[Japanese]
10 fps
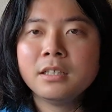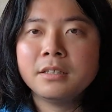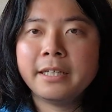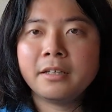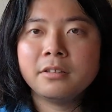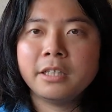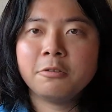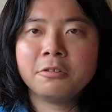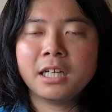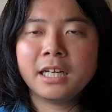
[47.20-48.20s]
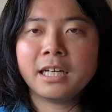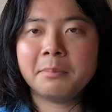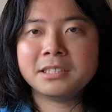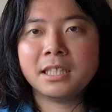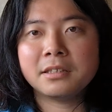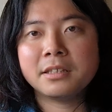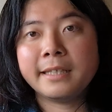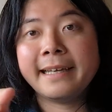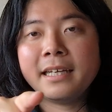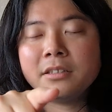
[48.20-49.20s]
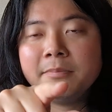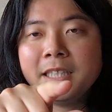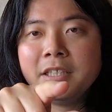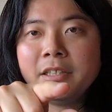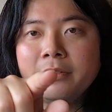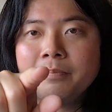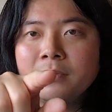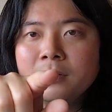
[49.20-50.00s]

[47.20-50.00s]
で、この考えがまずあって、つまり、